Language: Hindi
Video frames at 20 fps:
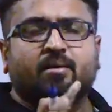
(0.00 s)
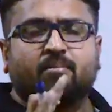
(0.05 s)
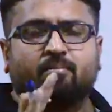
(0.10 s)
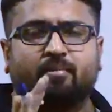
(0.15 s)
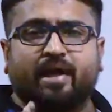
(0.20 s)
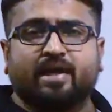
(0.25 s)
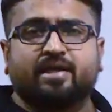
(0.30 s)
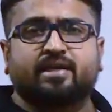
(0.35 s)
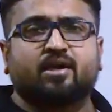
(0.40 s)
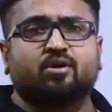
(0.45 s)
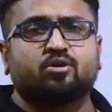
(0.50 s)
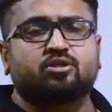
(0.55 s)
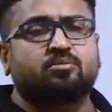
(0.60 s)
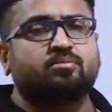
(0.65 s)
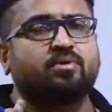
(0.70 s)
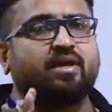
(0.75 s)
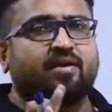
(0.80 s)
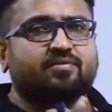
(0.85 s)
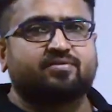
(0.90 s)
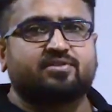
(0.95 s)
बैंक के क्वेश्चन
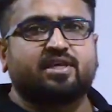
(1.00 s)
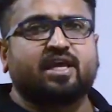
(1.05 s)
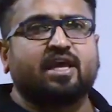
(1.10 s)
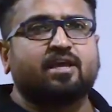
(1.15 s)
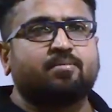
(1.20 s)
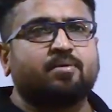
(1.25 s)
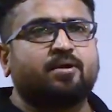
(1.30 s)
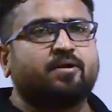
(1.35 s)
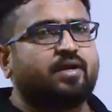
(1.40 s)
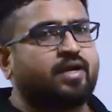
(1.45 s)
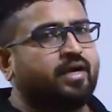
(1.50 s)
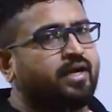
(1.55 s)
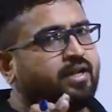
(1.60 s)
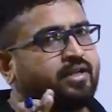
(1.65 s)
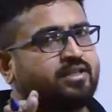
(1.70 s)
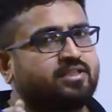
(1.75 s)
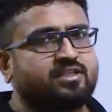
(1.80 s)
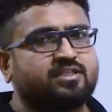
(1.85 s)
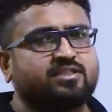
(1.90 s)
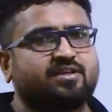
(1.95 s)
में एफसीआई में इंडियन
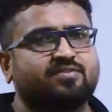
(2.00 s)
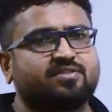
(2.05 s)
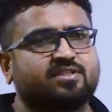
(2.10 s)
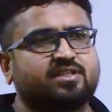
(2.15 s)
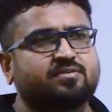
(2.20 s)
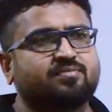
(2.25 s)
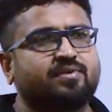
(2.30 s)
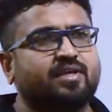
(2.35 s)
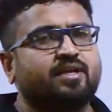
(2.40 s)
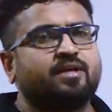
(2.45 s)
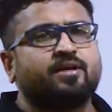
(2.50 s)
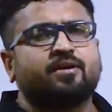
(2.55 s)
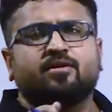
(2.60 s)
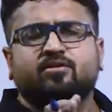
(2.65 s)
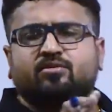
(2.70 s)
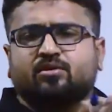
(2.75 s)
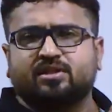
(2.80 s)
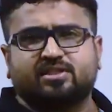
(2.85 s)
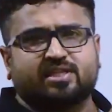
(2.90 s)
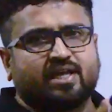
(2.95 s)
इंजीनियरिंग सर्विसेज में
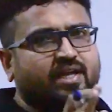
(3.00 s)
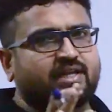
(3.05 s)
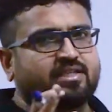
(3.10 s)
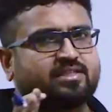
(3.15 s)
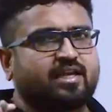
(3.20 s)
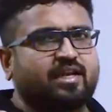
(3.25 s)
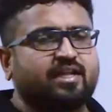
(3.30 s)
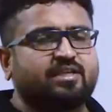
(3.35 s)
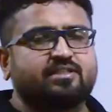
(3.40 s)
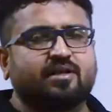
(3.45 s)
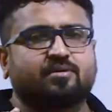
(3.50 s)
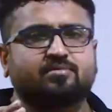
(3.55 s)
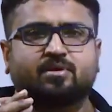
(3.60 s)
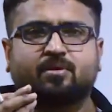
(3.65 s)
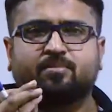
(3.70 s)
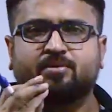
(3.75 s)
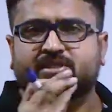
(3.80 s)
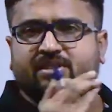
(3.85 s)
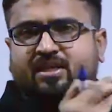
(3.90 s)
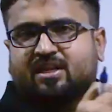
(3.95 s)
तो ये सारे के सारे एग्जाम्स
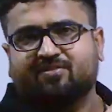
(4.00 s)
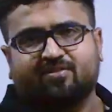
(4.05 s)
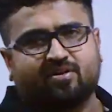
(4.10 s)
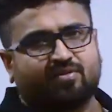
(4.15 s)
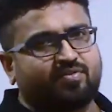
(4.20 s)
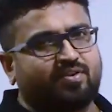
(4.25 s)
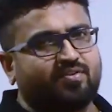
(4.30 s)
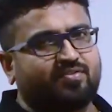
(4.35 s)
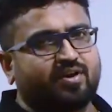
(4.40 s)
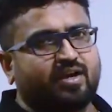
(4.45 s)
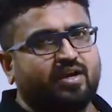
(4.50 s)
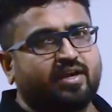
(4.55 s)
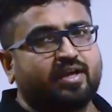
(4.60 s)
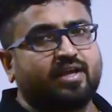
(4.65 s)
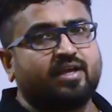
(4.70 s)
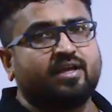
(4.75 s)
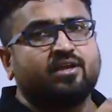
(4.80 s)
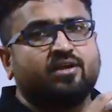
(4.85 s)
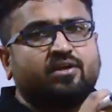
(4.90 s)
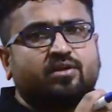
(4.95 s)
आप इसी लेवल ऑफ डिफिकल्टी
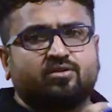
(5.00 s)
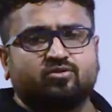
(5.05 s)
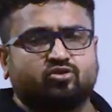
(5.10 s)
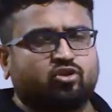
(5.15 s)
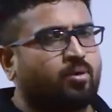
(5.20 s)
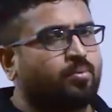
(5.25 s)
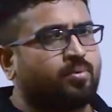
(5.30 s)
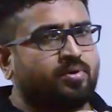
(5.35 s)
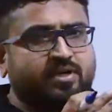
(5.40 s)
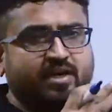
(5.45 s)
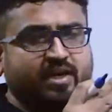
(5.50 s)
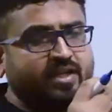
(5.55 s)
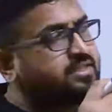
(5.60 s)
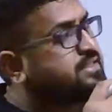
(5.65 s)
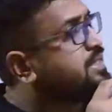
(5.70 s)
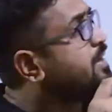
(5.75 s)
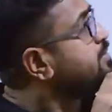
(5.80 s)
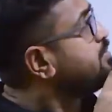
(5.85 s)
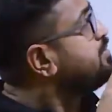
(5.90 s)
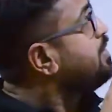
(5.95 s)
के जॉब रिलेटेड
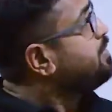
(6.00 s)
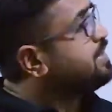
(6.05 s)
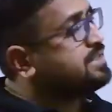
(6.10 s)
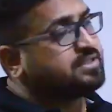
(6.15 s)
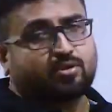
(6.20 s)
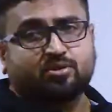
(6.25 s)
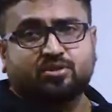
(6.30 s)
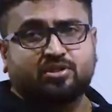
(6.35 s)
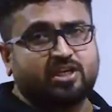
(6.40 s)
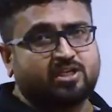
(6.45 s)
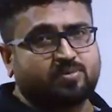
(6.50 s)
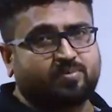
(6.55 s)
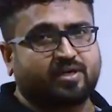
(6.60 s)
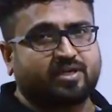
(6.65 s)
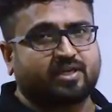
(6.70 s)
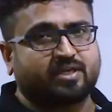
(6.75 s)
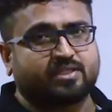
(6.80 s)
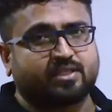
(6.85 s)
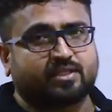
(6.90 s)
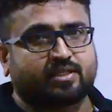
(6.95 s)
एग्जाम्स पर आप ऐसा क्वेश्चन एक्सपेक्ट
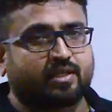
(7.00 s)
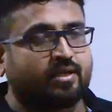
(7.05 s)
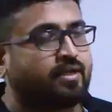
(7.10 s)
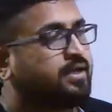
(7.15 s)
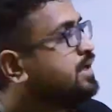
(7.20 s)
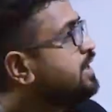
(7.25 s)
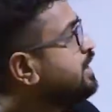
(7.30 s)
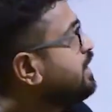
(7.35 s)
कर सकते हैं